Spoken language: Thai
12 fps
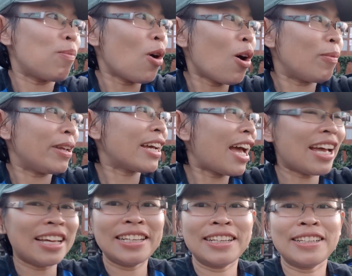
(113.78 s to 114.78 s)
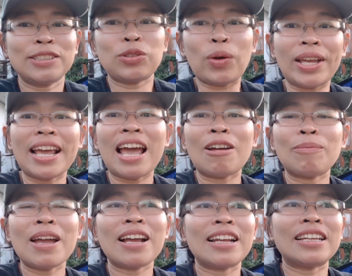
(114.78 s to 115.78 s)
รอบๆเลยค่ะ สวยงาม
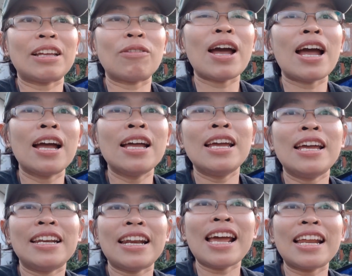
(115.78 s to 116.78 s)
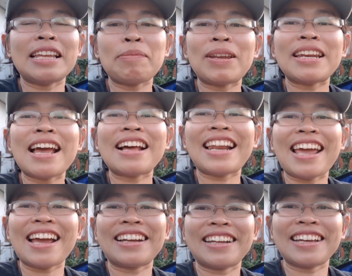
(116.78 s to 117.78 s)
มากเลยแต่ว่าหน้านี้เป็นหน้าแร
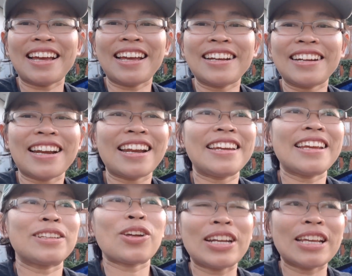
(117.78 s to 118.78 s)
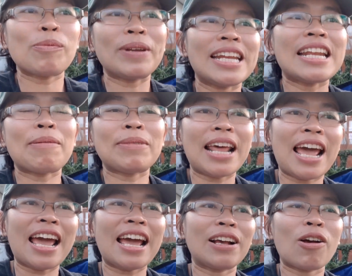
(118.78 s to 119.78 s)
งนะคะ ดังนั้นเนี่ยตอนนี้เขาไม่ได้ทำนา
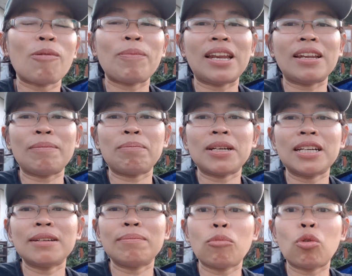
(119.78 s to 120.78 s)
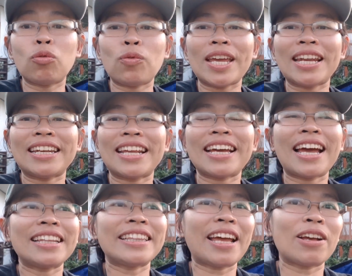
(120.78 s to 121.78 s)
ก็เป็นพืชหมุนเวียนนะคะ
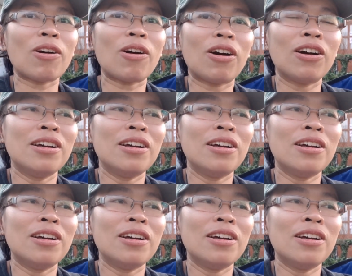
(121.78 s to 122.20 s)
แต่ก็